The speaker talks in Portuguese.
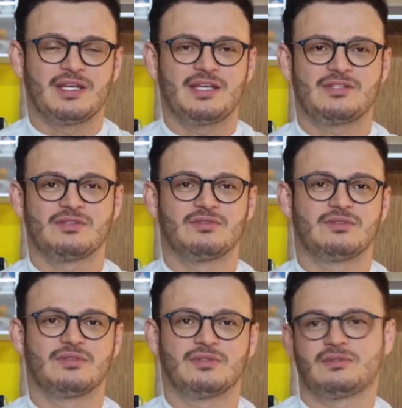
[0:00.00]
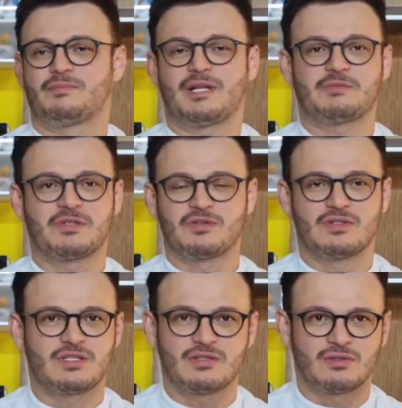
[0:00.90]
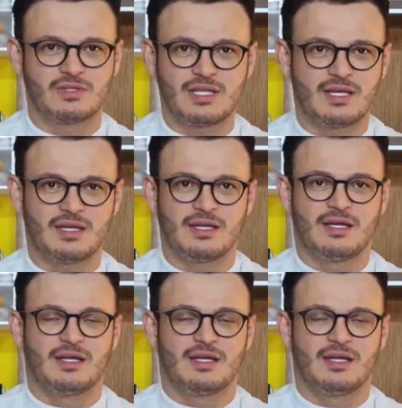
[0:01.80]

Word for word: Isso para as pessoas isso não tinha